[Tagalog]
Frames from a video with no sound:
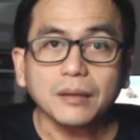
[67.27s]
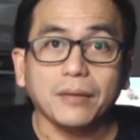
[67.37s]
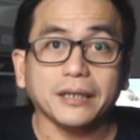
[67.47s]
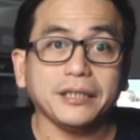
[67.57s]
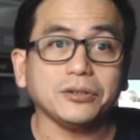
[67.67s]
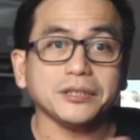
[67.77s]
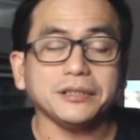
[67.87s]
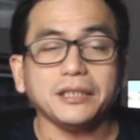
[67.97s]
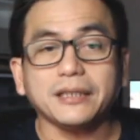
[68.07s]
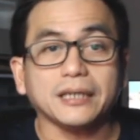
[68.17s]
Mga titos
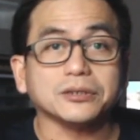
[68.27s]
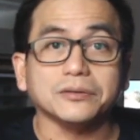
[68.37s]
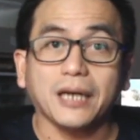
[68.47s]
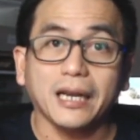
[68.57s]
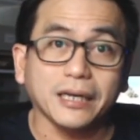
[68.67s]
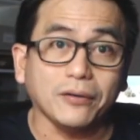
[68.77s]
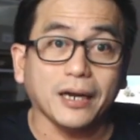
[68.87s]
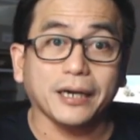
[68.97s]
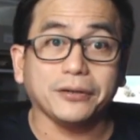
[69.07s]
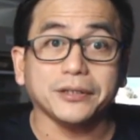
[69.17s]
and titas, kung naligaw
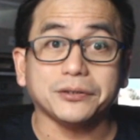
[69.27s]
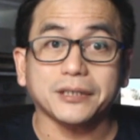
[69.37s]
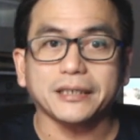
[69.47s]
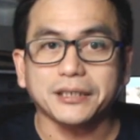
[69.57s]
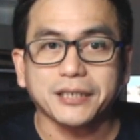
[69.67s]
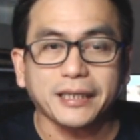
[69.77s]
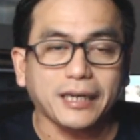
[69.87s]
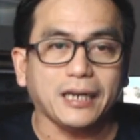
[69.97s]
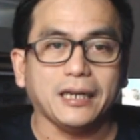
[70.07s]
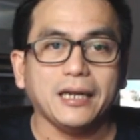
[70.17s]
lang kayo dito sa ating
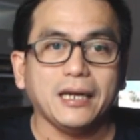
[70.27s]
channel,